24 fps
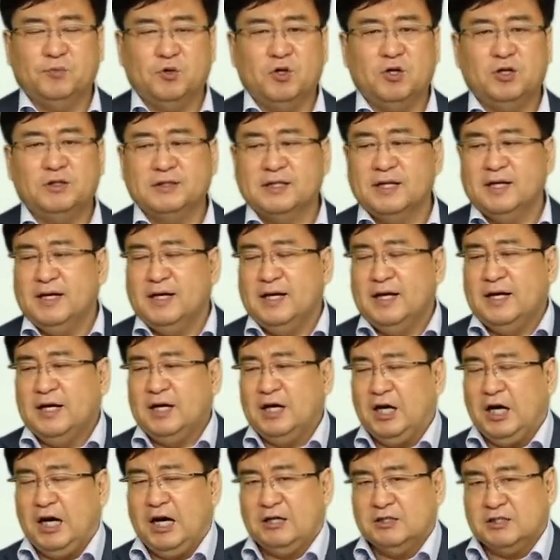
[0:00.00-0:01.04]
물론
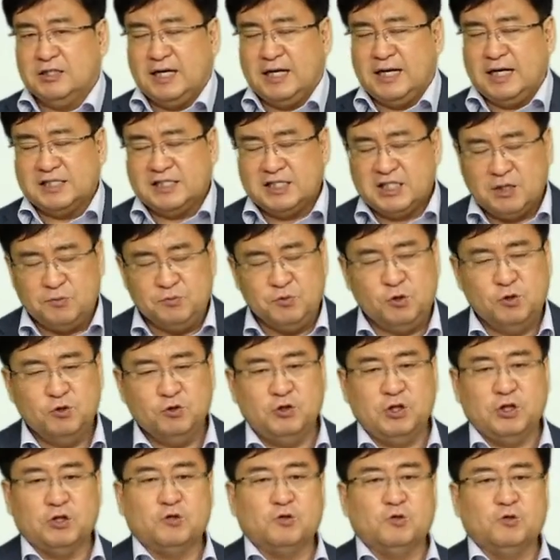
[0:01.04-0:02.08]
어, 그 안에
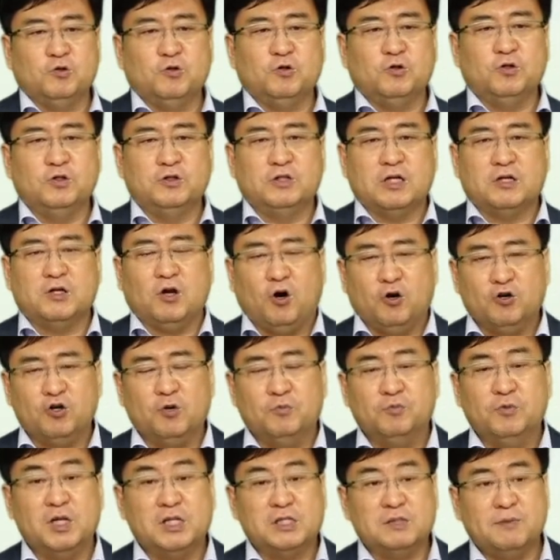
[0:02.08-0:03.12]
실업률도 있고 때는
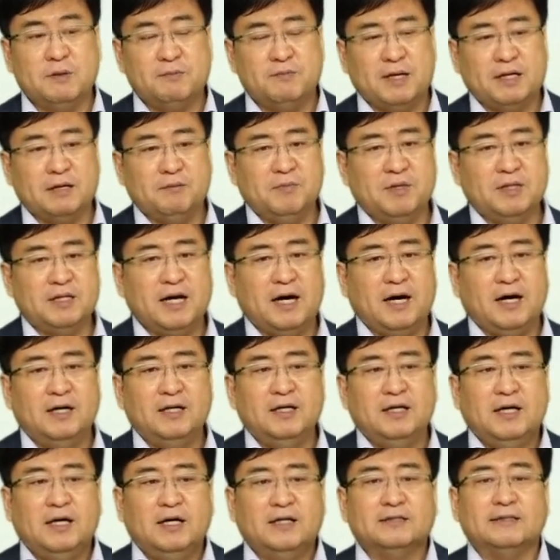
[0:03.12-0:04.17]
어려움도 있지만 말입니다.